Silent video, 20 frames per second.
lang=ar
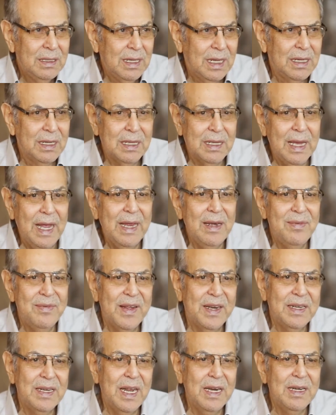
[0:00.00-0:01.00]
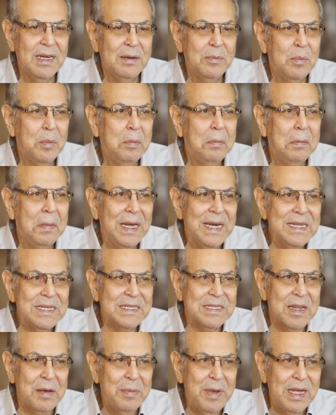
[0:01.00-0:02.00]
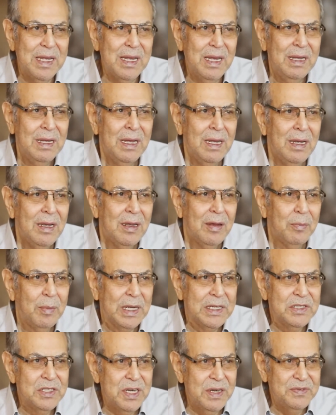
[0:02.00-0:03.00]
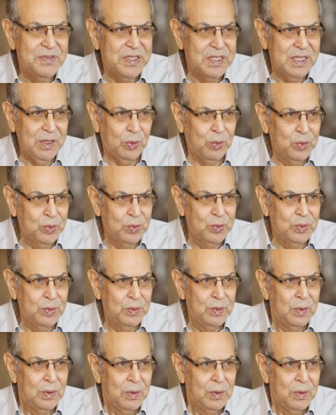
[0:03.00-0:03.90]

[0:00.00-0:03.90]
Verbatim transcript: يعني تلاقي الفنان لسه ما ما نشفش عوده